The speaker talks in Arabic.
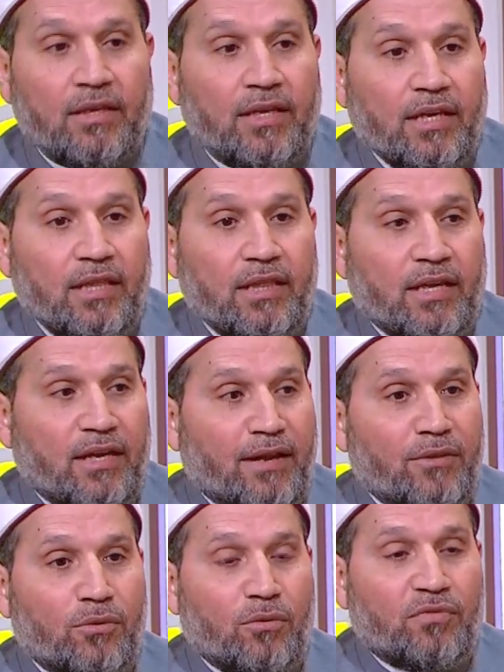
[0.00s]
الا
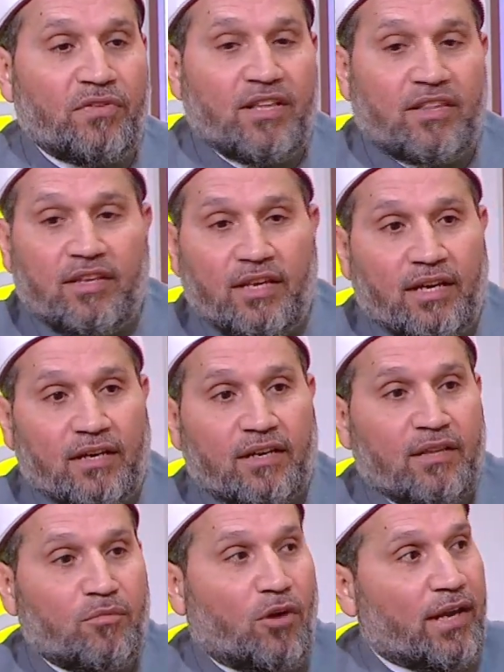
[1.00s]
انه في سياق
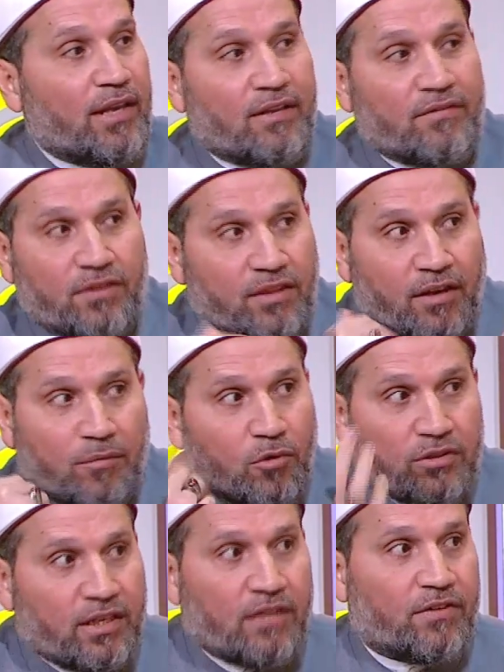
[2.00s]
معين في سياق
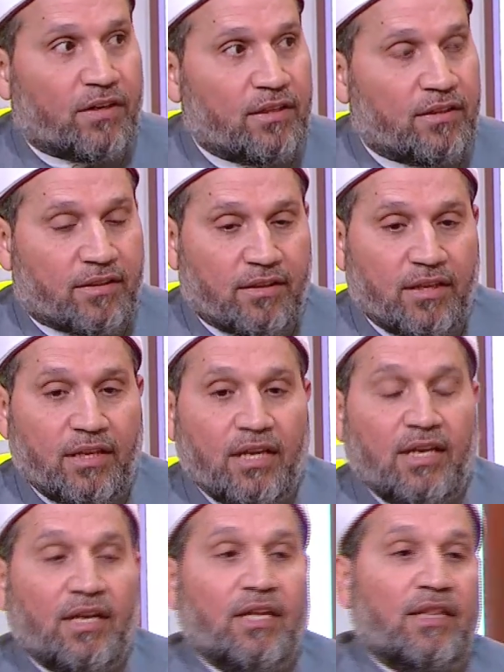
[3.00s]
مختلف خالص
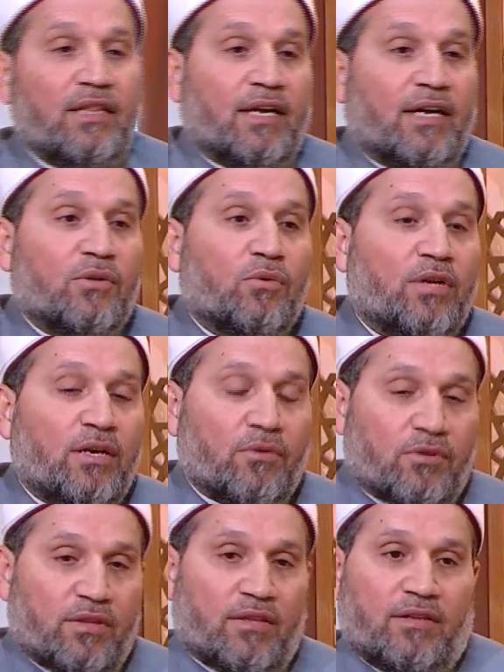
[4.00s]
لأنه يا
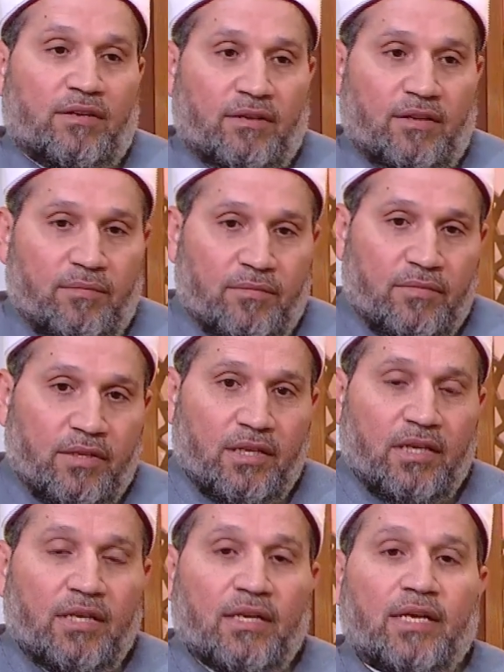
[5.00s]
أستاذ أكرم
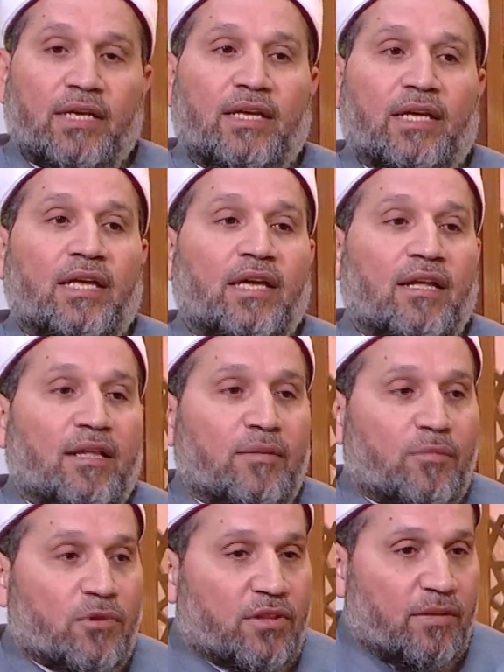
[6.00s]
غير
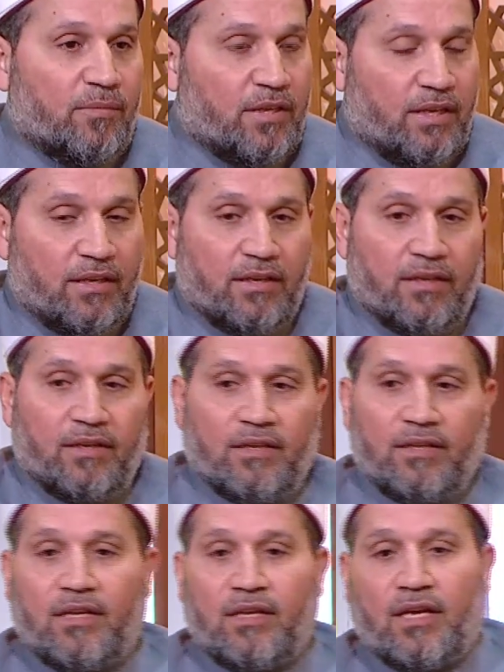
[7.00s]
المسلم ده
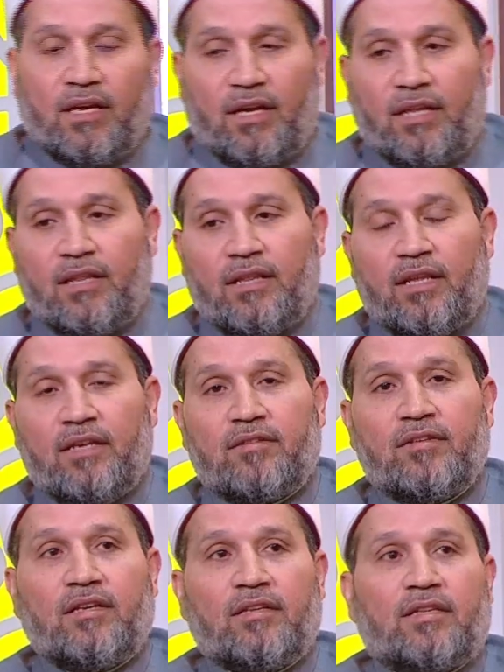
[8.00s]
الذي